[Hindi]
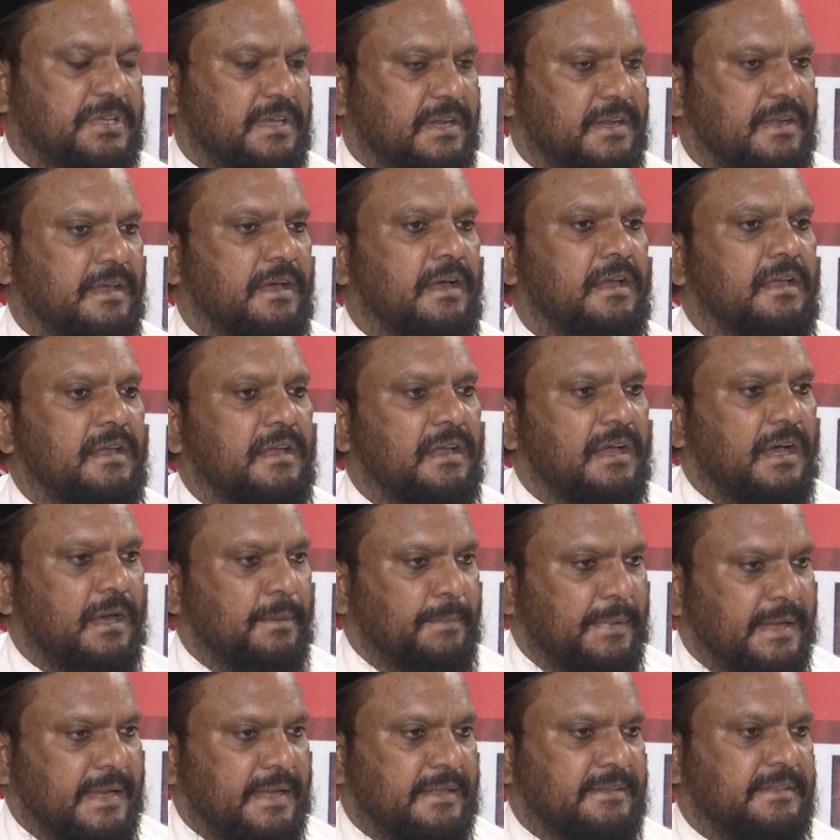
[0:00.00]
करना
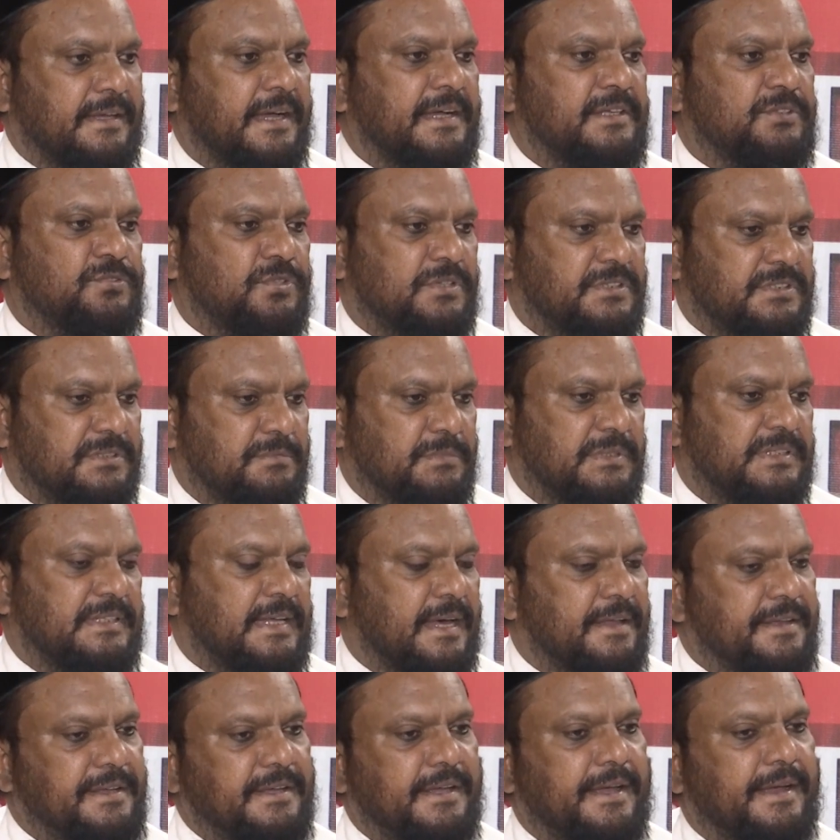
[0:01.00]
हमारा दायित्व तो और
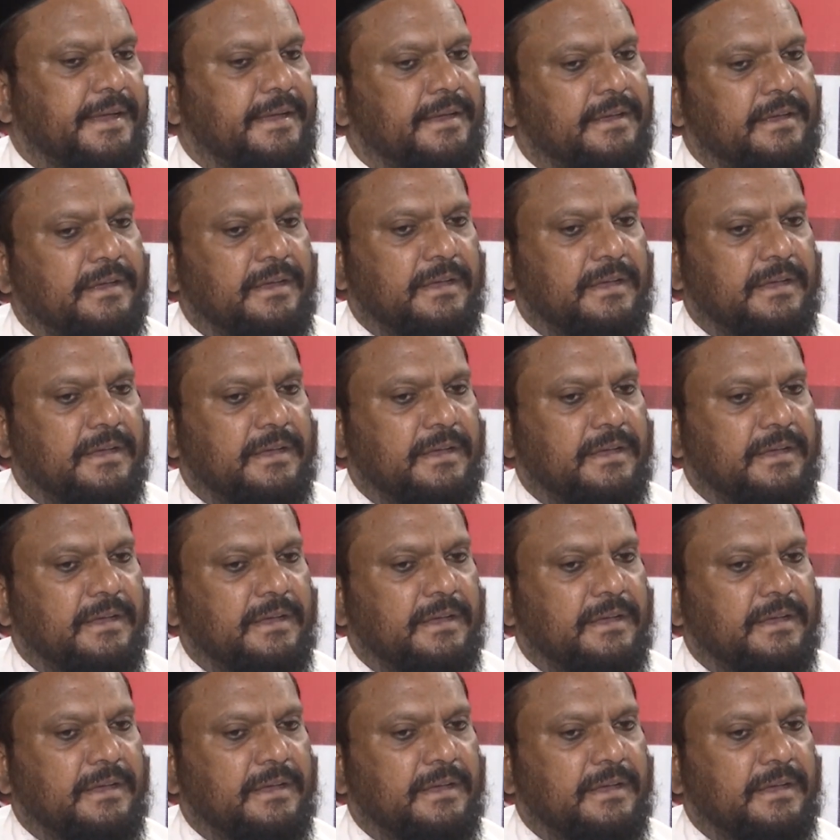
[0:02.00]
जिम्मेदारी है